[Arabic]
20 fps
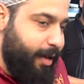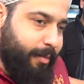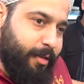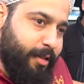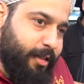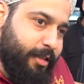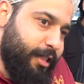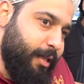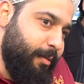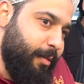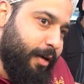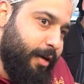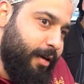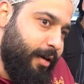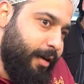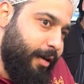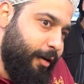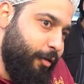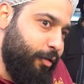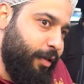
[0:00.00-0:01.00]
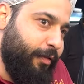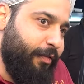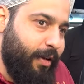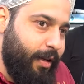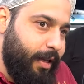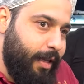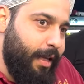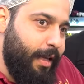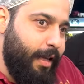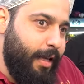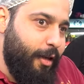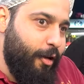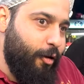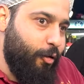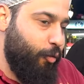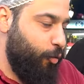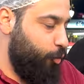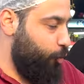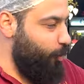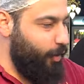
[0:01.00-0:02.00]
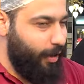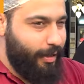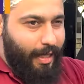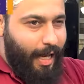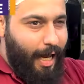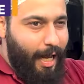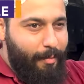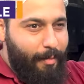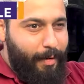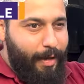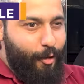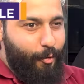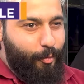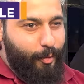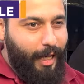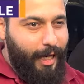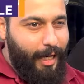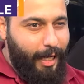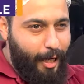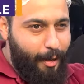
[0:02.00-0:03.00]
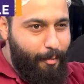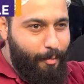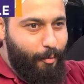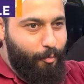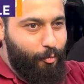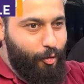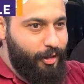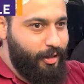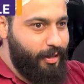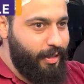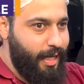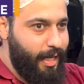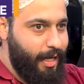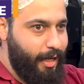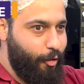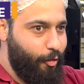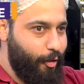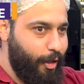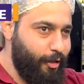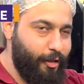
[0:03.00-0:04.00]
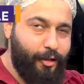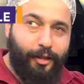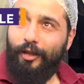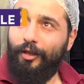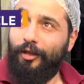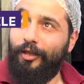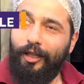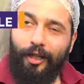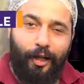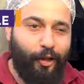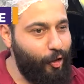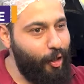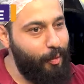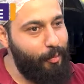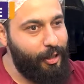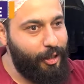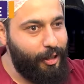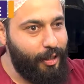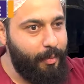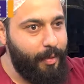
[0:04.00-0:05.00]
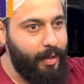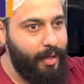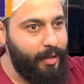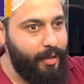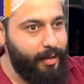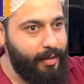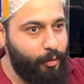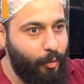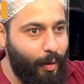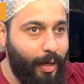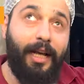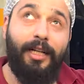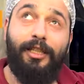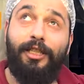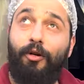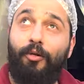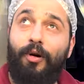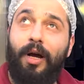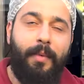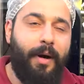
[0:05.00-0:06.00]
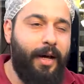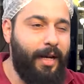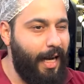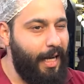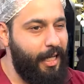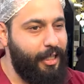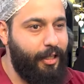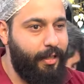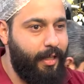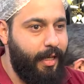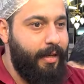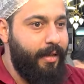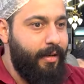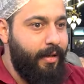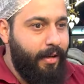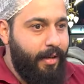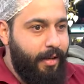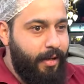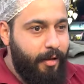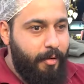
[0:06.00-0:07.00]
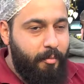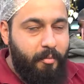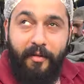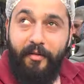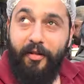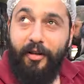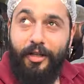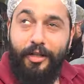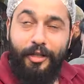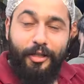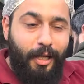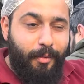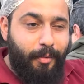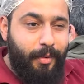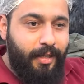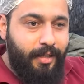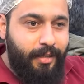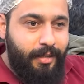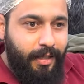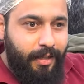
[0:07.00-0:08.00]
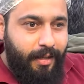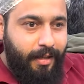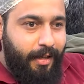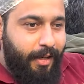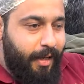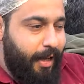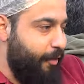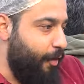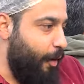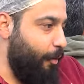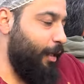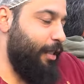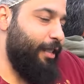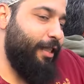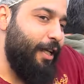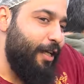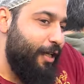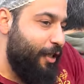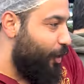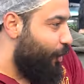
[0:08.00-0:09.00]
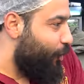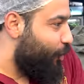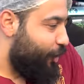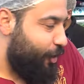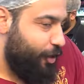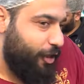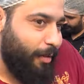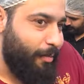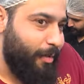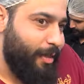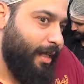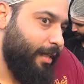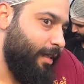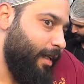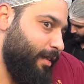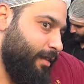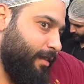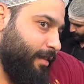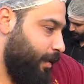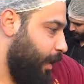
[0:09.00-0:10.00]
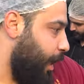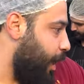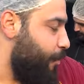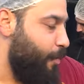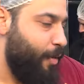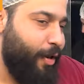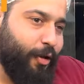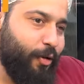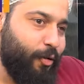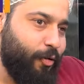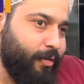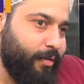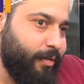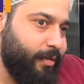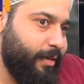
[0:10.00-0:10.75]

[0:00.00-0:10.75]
من الصباح وتفركيه وتكوني صايمه وتطلع لك غبره بوشك ورد تحطيه بالشمس وهلا الجو كمان على شتاء ما في كثير شمس بدك تستني نقطه الشمس لحتى تخمريهم